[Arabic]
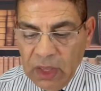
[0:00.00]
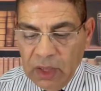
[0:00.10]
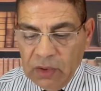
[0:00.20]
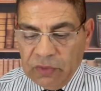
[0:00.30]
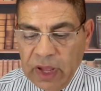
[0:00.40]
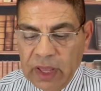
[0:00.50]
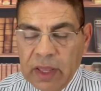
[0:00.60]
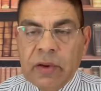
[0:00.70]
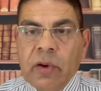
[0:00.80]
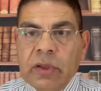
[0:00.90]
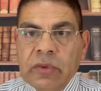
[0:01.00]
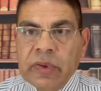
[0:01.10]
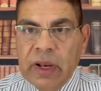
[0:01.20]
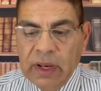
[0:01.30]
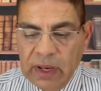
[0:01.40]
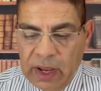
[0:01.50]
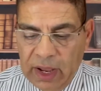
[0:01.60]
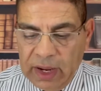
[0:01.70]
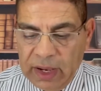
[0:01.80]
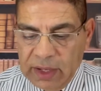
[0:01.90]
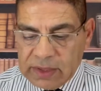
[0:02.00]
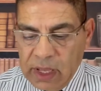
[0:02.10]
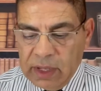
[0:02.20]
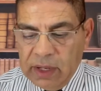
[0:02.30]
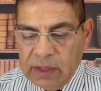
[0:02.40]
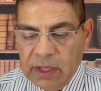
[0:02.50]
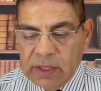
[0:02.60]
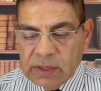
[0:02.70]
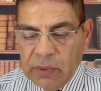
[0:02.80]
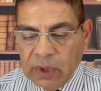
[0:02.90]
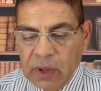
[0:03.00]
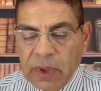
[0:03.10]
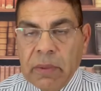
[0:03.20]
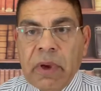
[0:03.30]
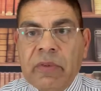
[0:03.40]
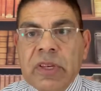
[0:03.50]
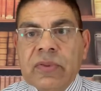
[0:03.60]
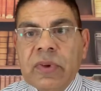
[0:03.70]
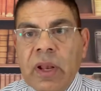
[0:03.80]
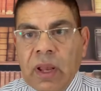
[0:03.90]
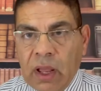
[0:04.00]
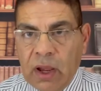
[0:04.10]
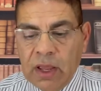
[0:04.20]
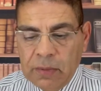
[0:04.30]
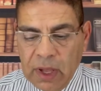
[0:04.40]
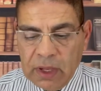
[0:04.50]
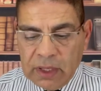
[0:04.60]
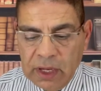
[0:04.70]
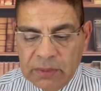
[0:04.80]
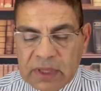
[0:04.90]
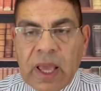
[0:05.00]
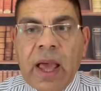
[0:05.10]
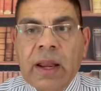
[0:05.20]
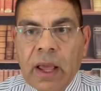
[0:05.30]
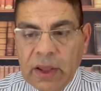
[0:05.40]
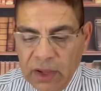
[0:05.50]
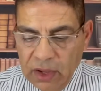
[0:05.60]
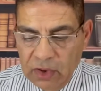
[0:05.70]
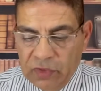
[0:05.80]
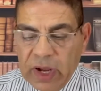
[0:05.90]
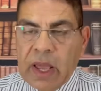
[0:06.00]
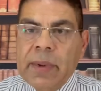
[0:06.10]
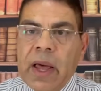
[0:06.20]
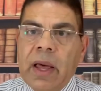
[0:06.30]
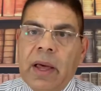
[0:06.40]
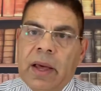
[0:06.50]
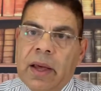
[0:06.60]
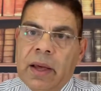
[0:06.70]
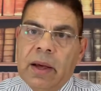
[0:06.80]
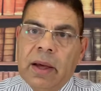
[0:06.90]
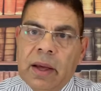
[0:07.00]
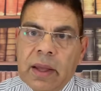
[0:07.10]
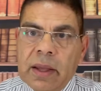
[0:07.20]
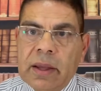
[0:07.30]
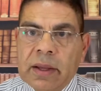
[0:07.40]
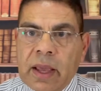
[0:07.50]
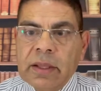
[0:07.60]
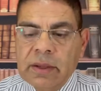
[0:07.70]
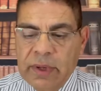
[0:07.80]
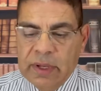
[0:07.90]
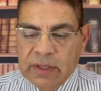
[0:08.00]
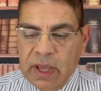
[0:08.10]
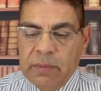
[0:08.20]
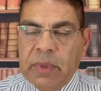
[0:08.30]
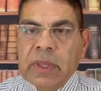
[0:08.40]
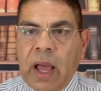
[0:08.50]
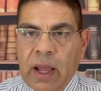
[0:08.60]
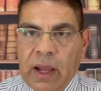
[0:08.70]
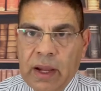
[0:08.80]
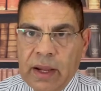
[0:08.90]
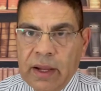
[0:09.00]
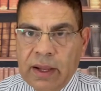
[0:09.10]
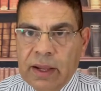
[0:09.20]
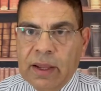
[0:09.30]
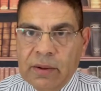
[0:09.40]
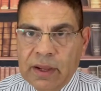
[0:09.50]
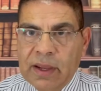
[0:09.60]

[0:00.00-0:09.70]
فقلت في الحلقه اللي, اللي السابقه ما فيش في القائمه كلمه كهنه فجاء بقى آه، كاتب الكتاب بتاع آه،